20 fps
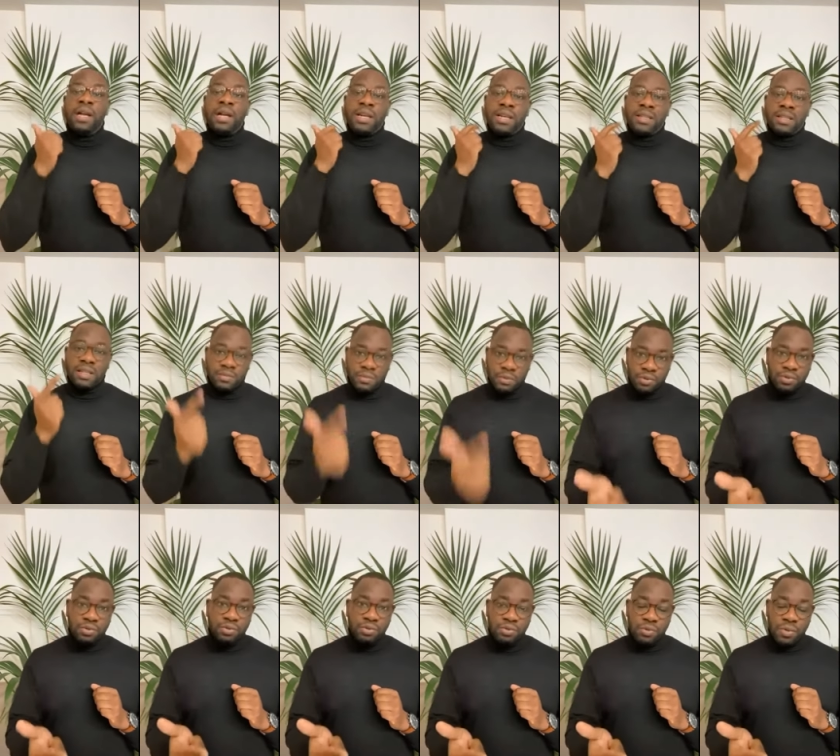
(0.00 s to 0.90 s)
la défense
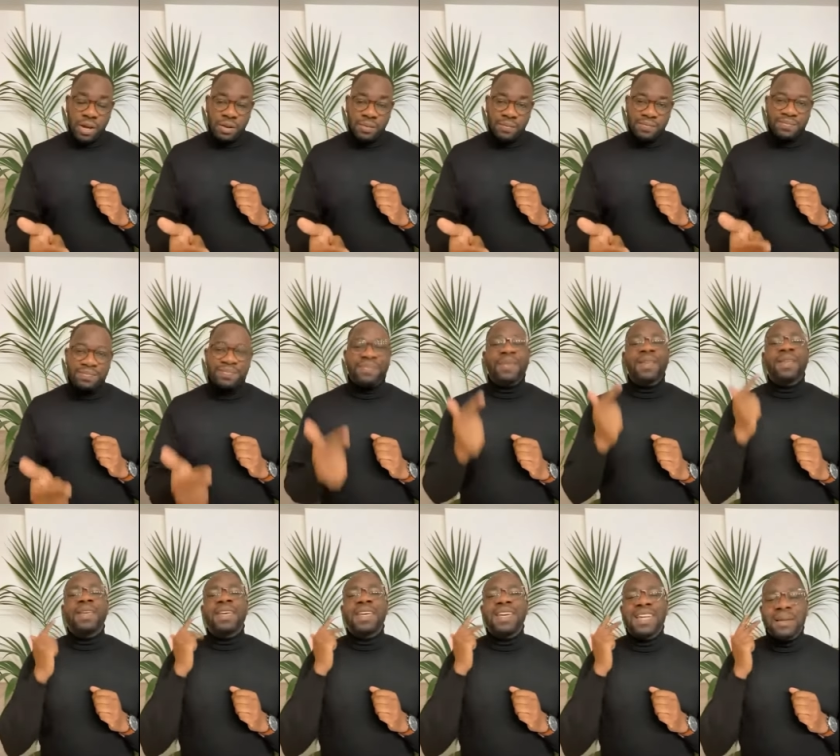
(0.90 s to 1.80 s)
de nos droits
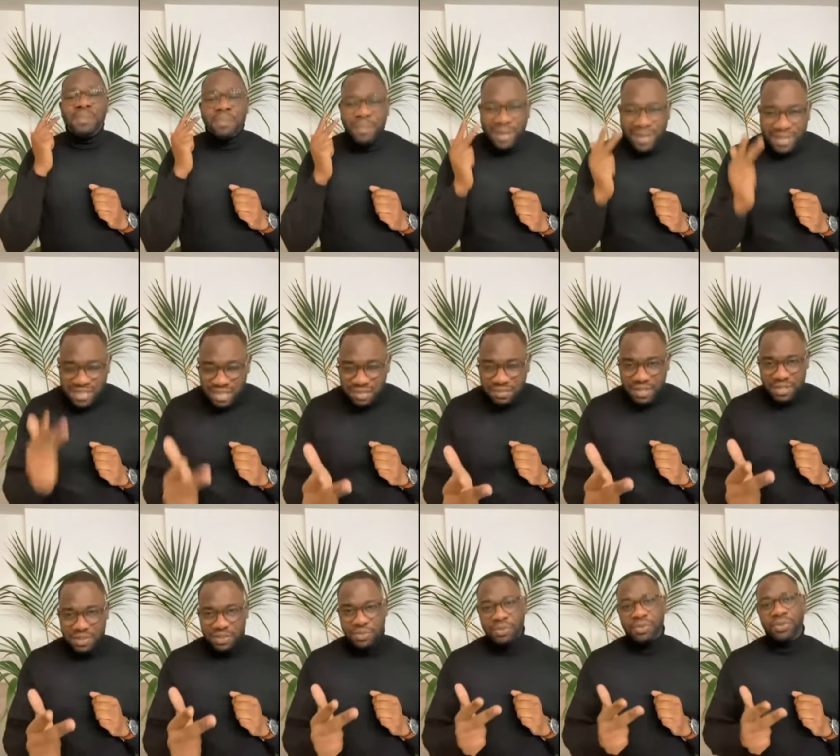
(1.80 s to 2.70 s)
et la
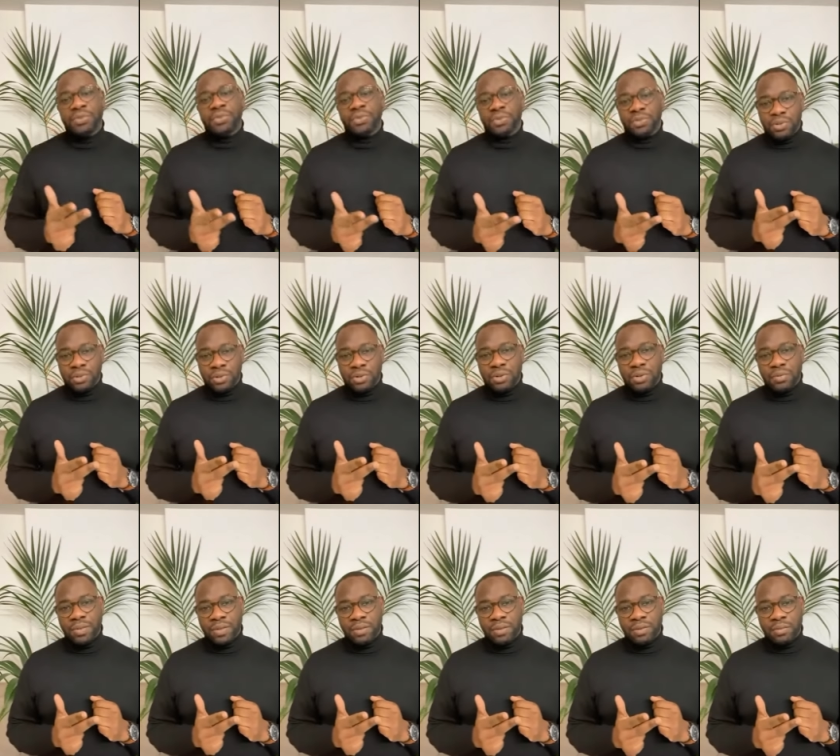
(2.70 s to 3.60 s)
préservation de notre
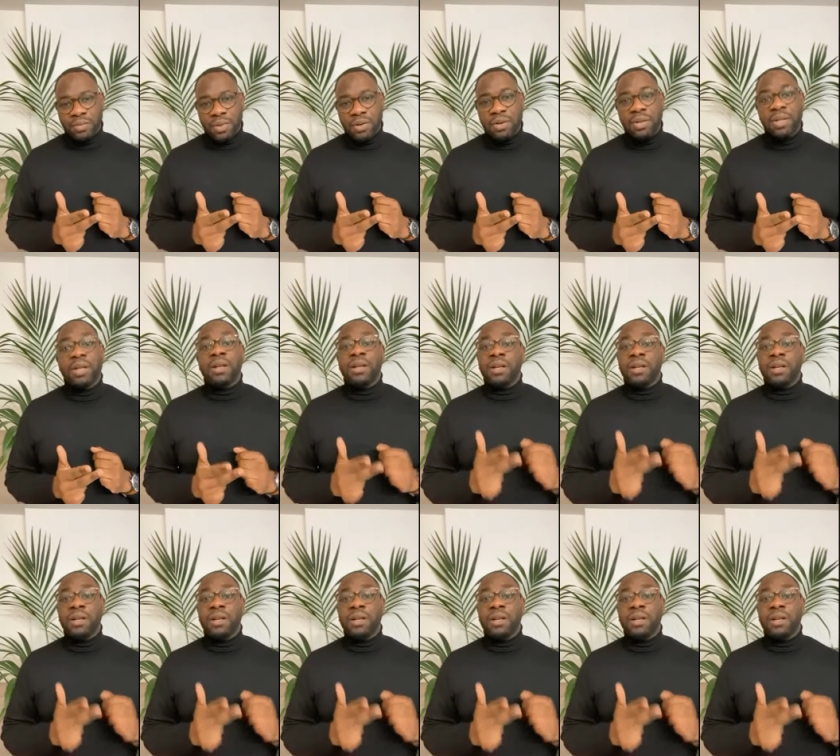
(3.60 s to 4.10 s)
environnement,